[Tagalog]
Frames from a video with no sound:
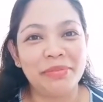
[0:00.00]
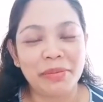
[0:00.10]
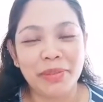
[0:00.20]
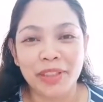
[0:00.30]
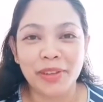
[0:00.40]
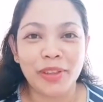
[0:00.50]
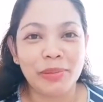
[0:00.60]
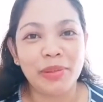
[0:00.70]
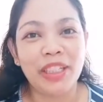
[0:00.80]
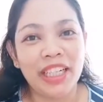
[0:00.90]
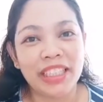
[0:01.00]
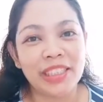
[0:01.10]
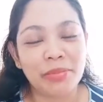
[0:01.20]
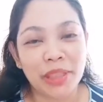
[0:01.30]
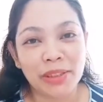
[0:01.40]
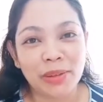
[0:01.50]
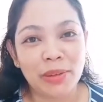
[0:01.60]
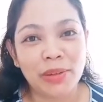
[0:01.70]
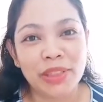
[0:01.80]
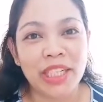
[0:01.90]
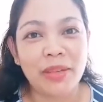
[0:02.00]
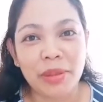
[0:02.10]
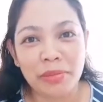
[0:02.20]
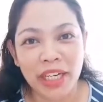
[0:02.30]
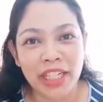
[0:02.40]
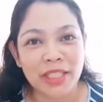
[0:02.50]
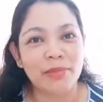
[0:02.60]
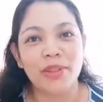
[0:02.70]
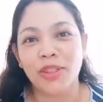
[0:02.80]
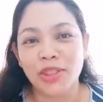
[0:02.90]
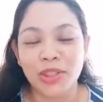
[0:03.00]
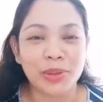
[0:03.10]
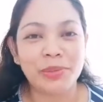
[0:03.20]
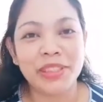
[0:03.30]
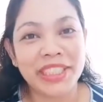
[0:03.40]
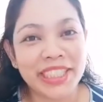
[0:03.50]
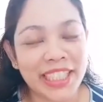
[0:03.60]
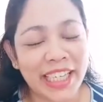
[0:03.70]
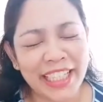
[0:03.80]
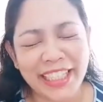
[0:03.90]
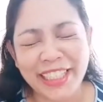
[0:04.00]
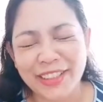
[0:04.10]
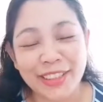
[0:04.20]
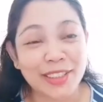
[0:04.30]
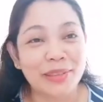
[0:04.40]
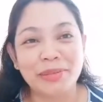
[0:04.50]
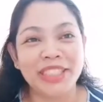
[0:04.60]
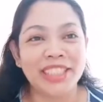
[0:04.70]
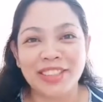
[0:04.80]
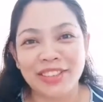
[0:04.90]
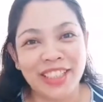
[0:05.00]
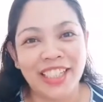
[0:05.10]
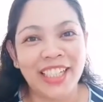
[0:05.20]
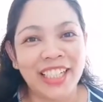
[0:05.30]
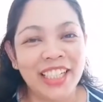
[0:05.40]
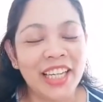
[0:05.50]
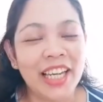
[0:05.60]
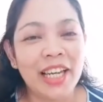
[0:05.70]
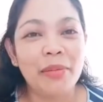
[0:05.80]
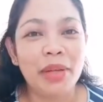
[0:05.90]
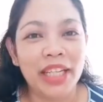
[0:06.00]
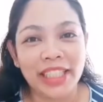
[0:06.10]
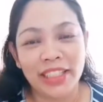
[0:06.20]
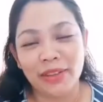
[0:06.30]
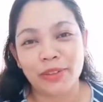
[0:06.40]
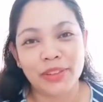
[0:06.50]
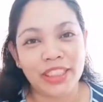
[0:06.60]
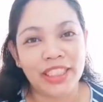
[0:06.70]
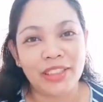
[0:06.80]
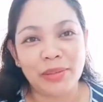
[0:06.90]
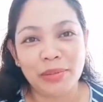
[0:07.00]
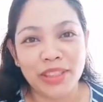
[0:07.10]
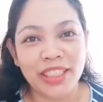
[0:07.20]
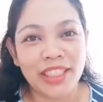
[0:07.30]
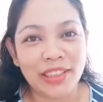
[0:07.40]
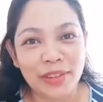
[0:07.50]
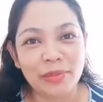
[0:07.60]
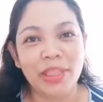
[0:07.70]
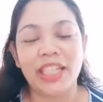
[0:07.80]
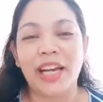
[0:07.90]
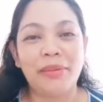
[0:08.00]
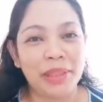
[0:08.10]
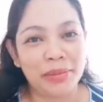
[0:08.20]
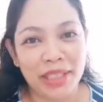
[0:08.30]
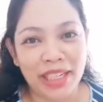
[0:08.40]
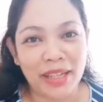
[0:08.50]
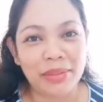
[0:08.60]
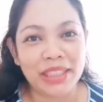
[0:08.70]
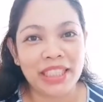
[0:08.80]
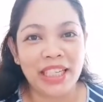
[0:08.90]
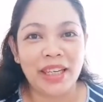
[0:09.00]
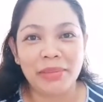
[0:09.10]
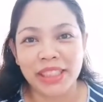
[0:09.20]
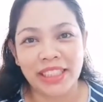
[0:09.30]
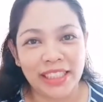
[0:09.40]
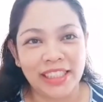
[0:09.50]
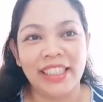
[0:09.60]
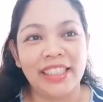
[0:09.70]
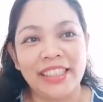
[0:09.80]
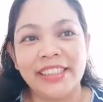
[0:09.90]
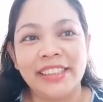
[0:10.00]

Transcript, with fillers: Pagpatuloy mo lang sa pagtulong sa aming mga small YouTubers. Thank you so much, Kuya. Malaki yung utang na loob ko sa'yo. Maraming maraming salamat talaga.